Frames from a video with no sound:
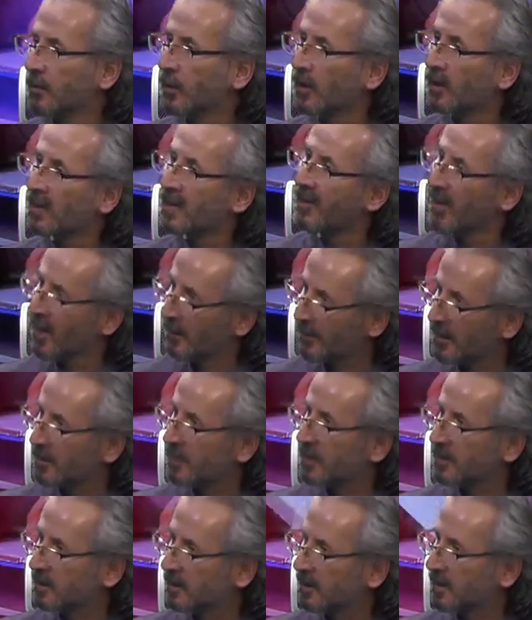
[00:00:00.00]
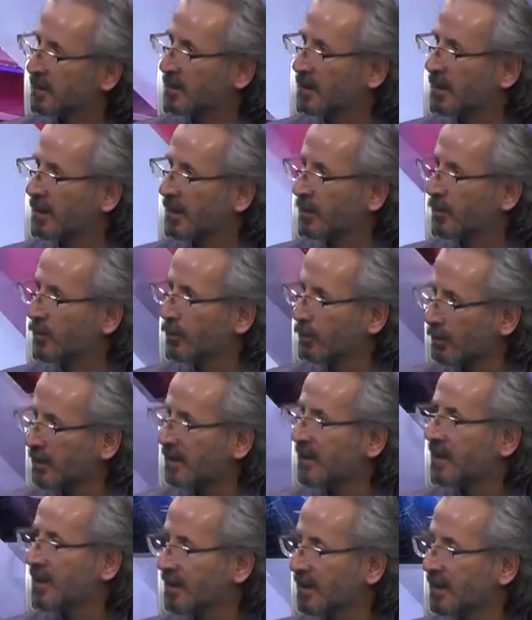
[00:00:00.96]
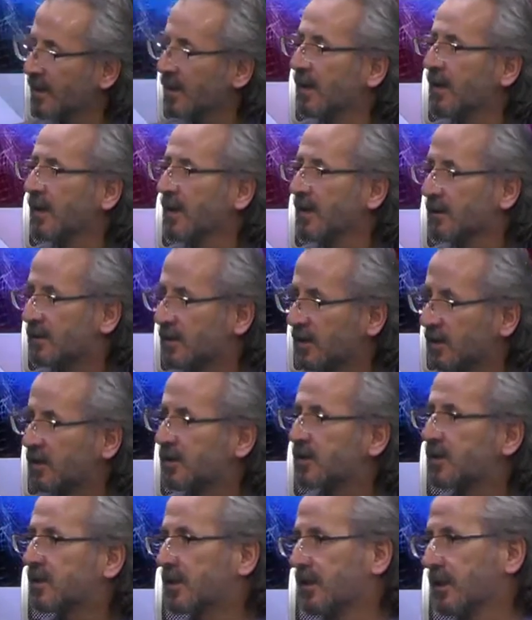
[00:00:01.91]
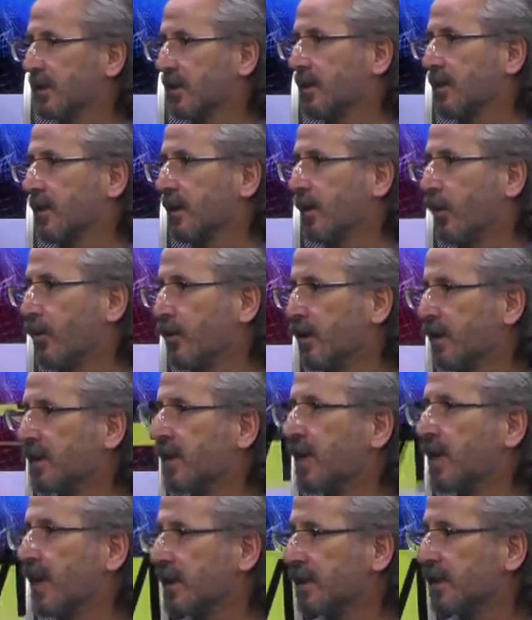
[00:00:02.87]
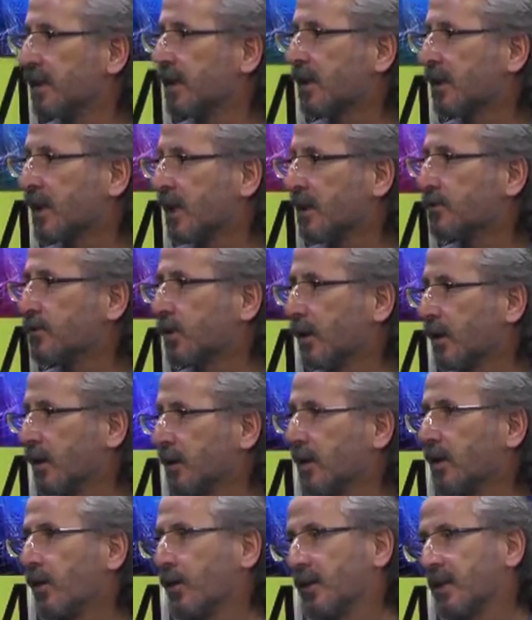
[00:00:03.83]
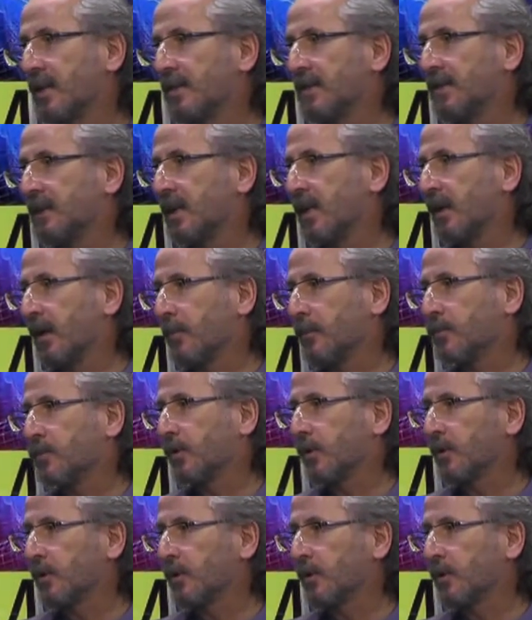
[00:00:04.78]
yola devam, devam etmesi gerekiyor, gerekiyor ki siz e, onlardan ayrıldıktan sonra da onlar sizden tabii almış ki.